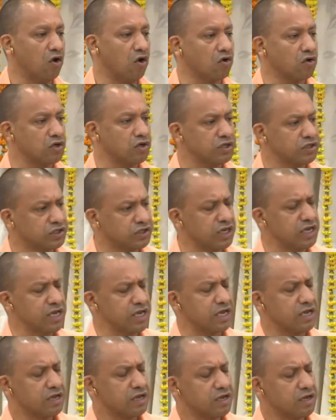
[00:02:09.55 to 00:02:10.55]
और
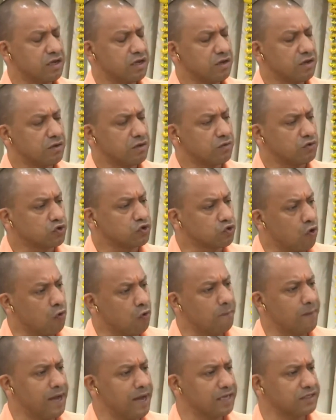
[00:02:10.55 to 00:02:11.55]
इसलिए
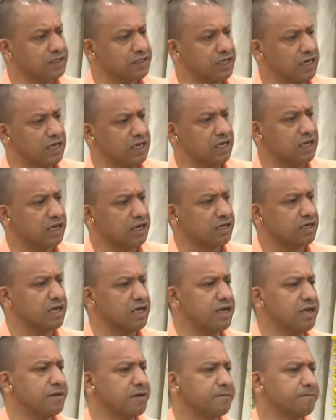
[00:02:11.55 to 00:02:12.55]
सोमवार से लेकर
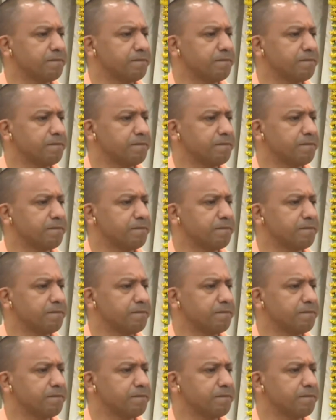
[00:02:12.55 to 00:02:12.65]
के